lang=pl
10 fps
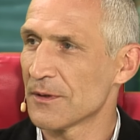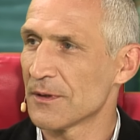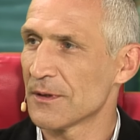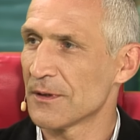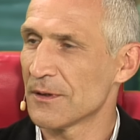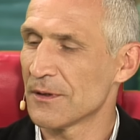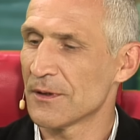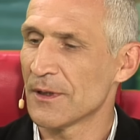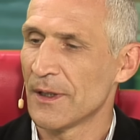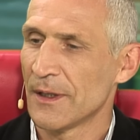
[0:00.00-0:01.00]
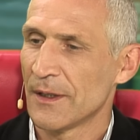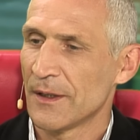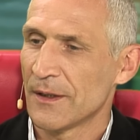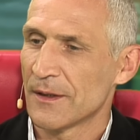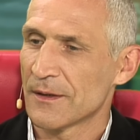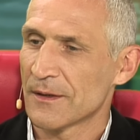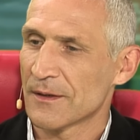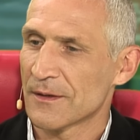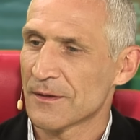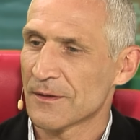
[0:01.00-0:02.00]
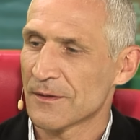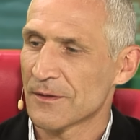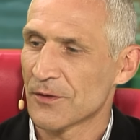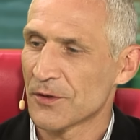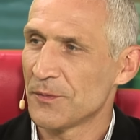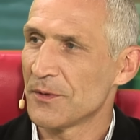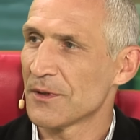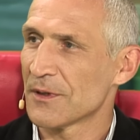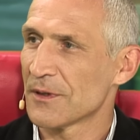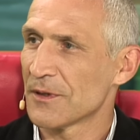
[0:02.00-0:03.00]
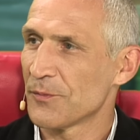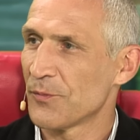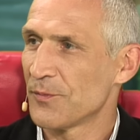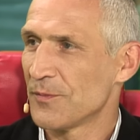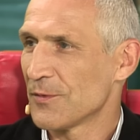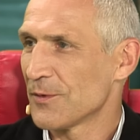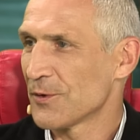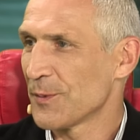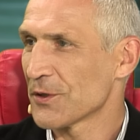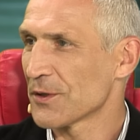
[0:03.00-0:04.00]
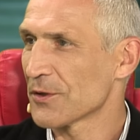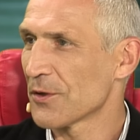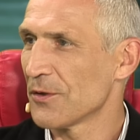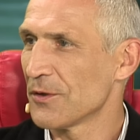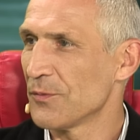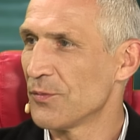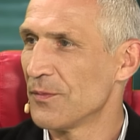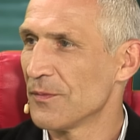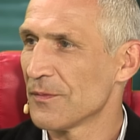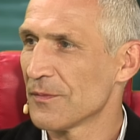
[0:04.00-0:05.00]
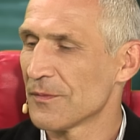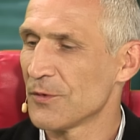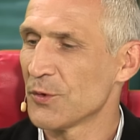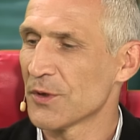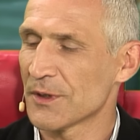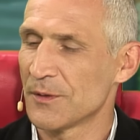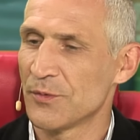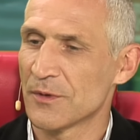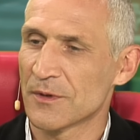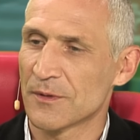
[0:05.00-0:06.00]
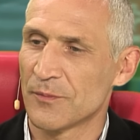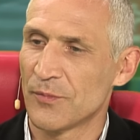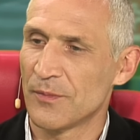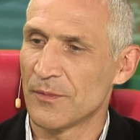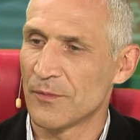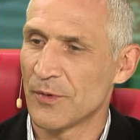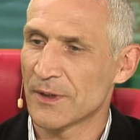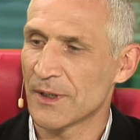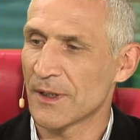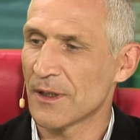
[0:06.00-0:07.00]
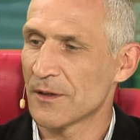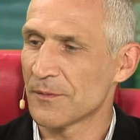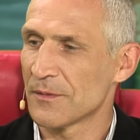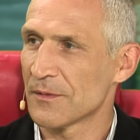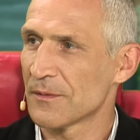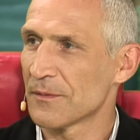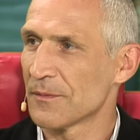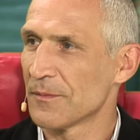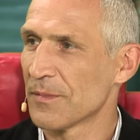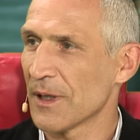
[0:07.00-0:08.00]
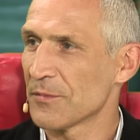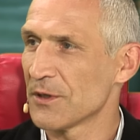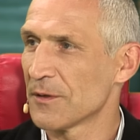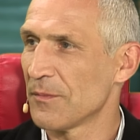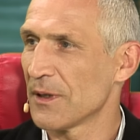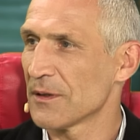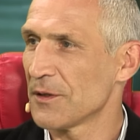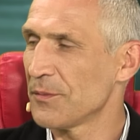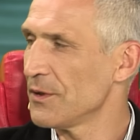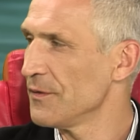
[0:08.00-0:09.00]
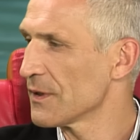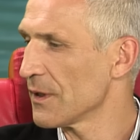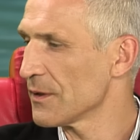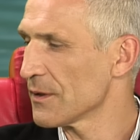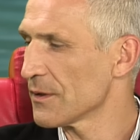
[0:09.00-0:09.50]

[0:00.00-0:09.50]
I, i, i y, no, gdyby nie, nie, śmieszny szkolny, mm, juniorski błąd Boatenga, to by bramki chyba nie byli w stanie